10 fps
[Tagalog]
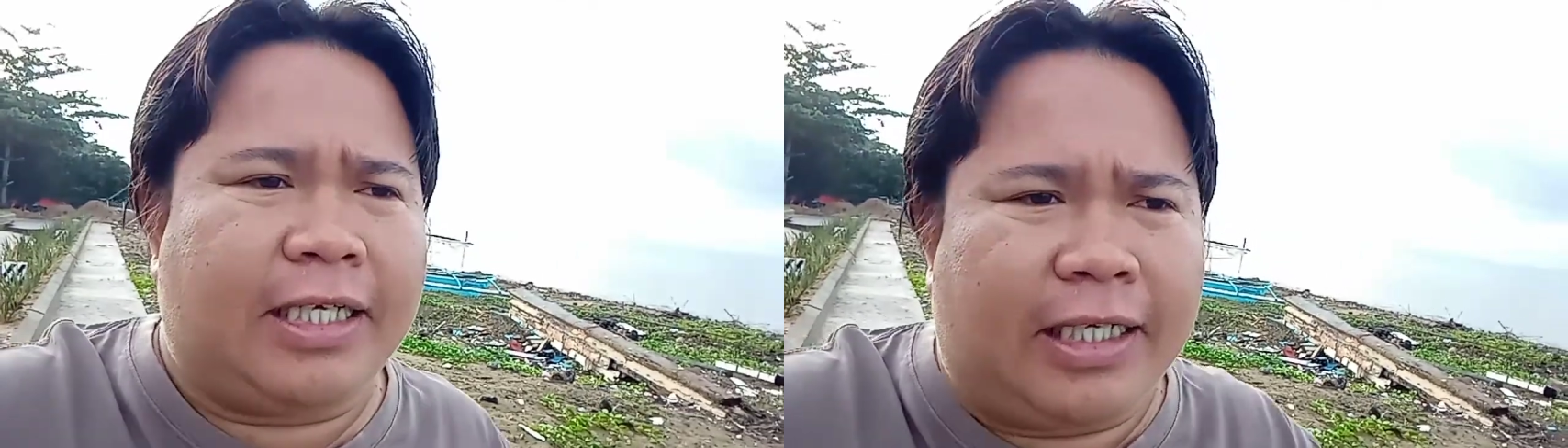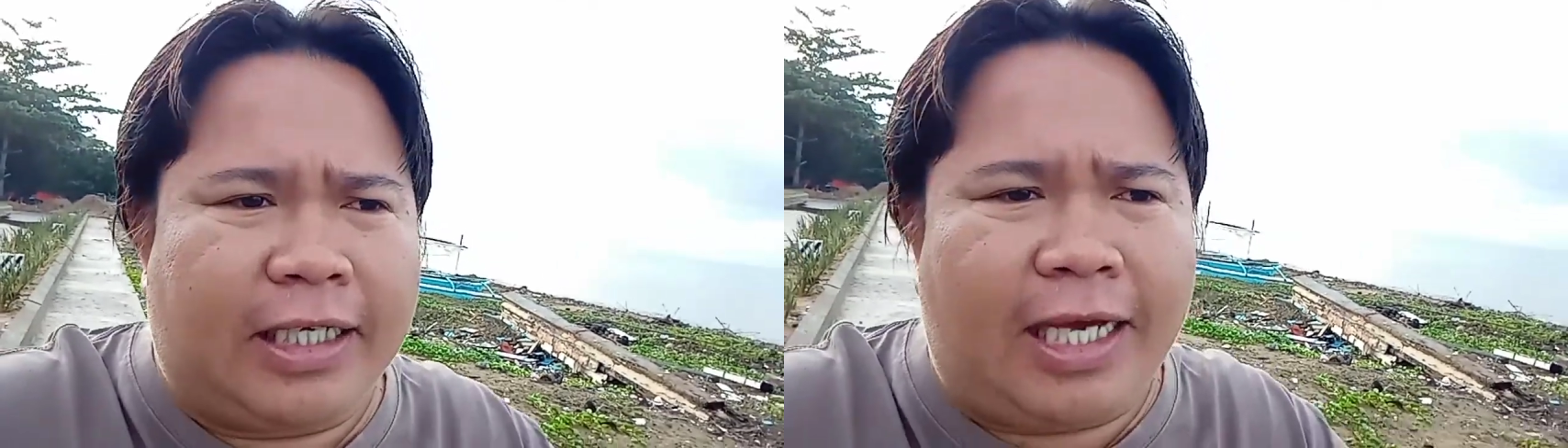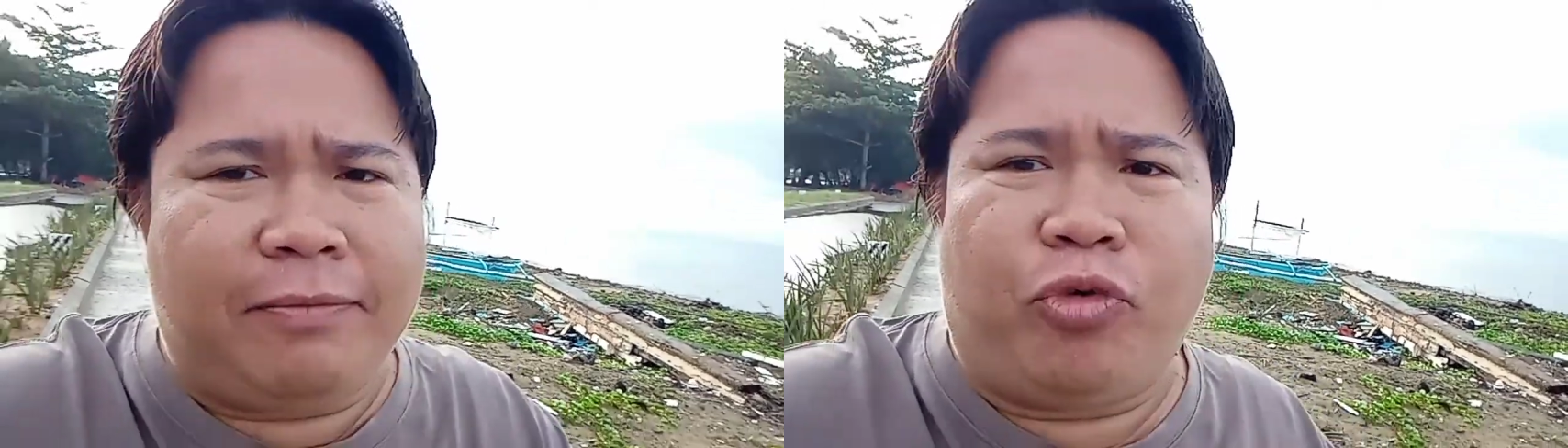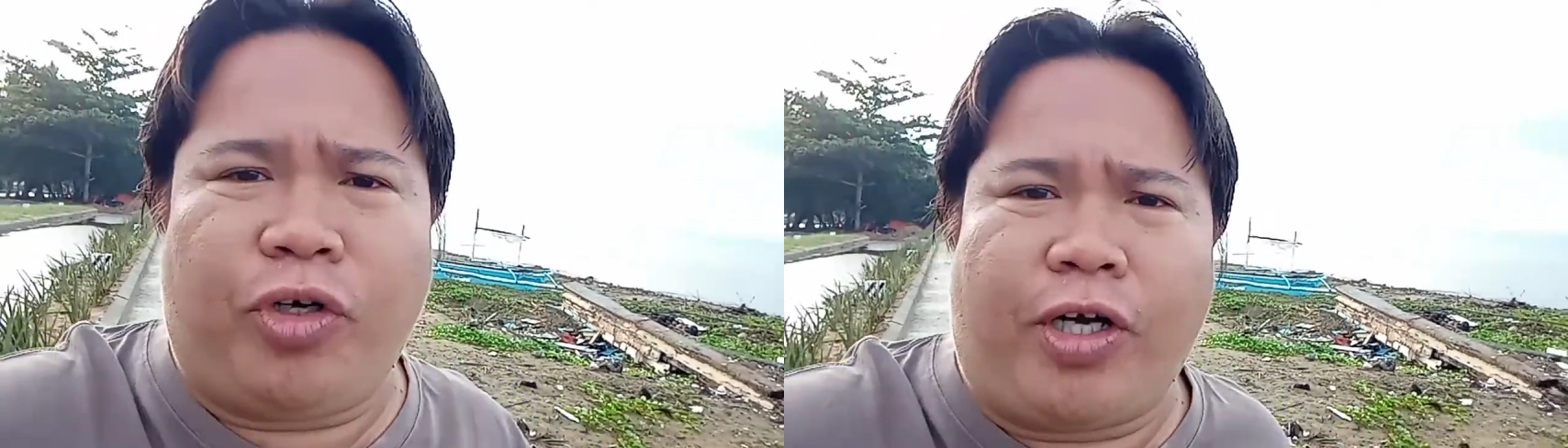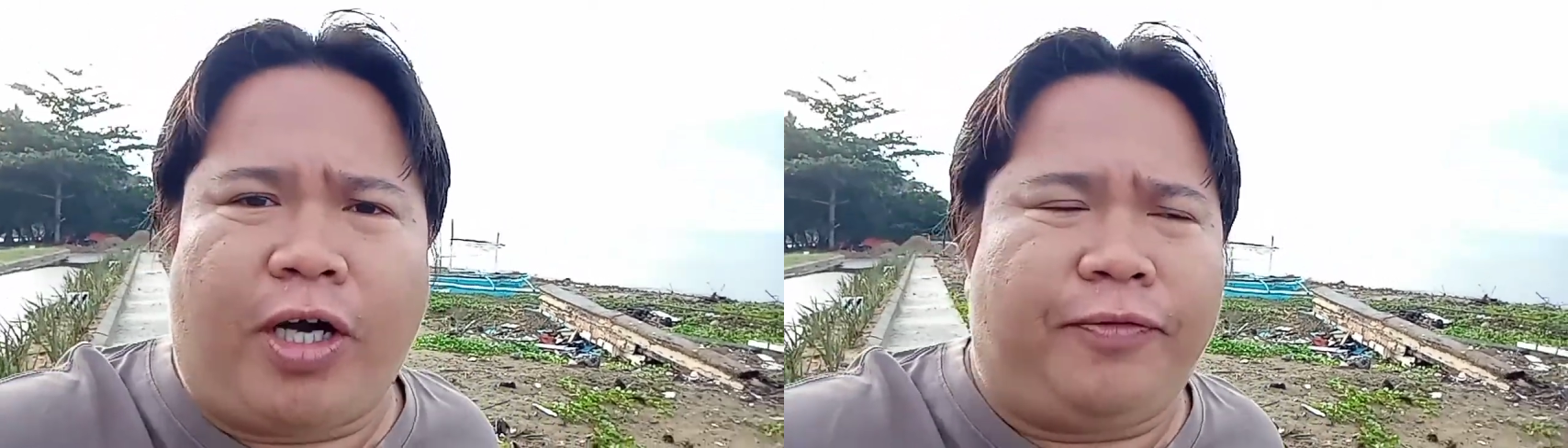nga ganahan mo
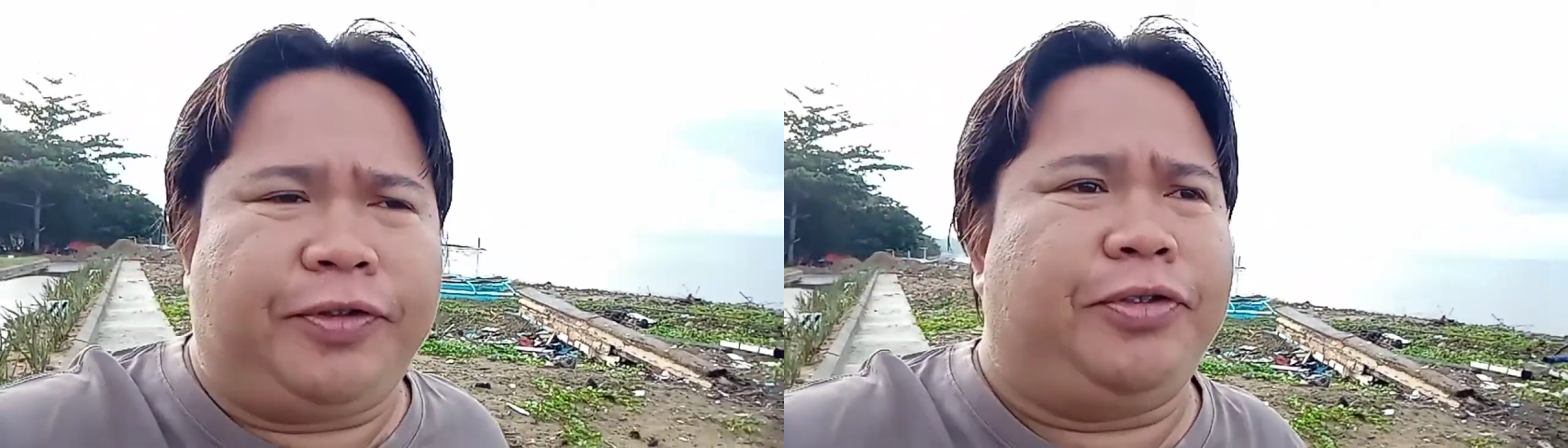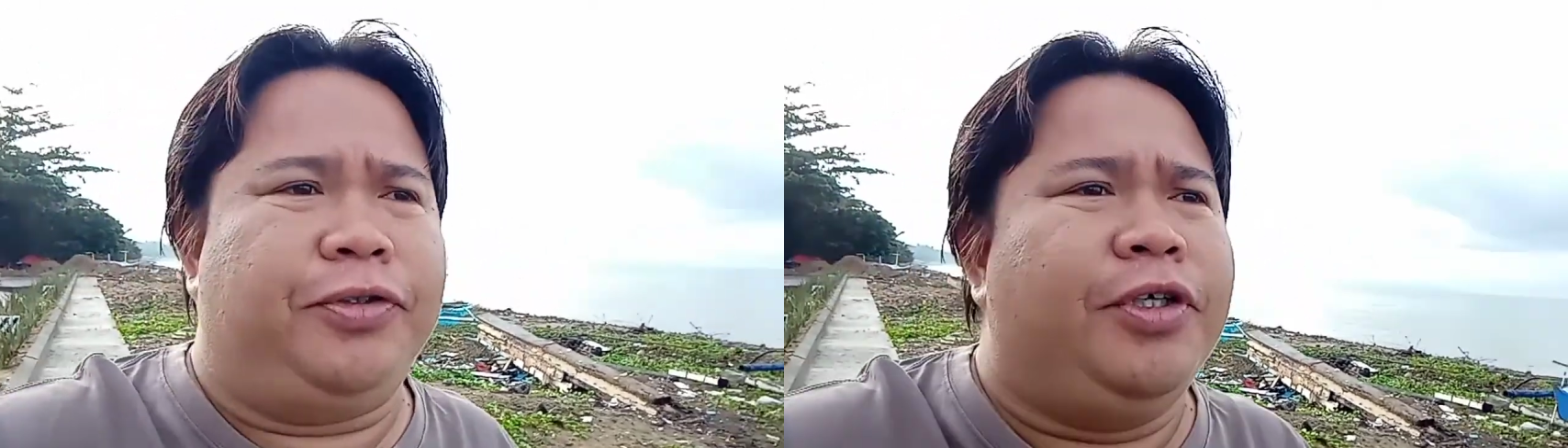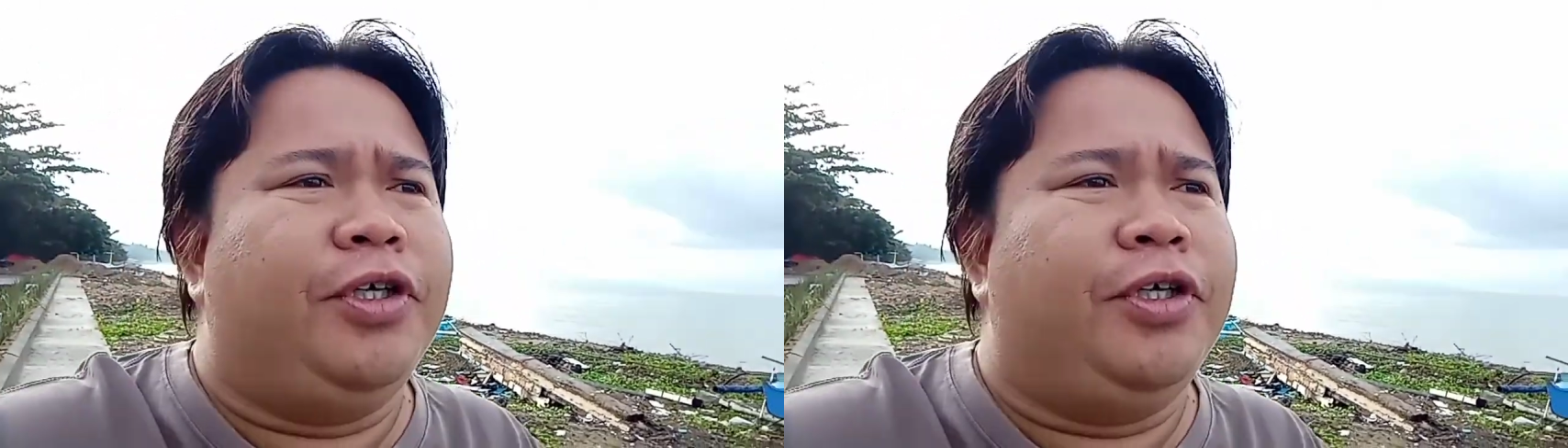recover no